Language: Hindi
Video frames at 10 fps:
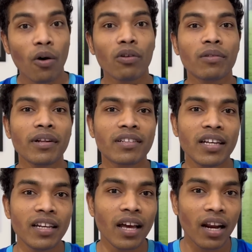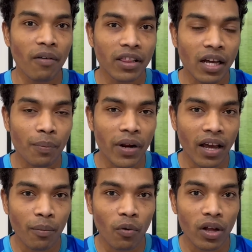और उसके बाद सीनियर लेवल तक प्लेयर
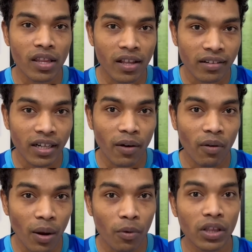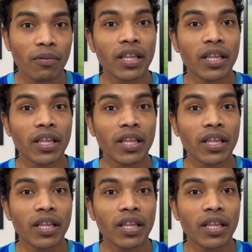हमको अच्छे से डेवलप होते हुए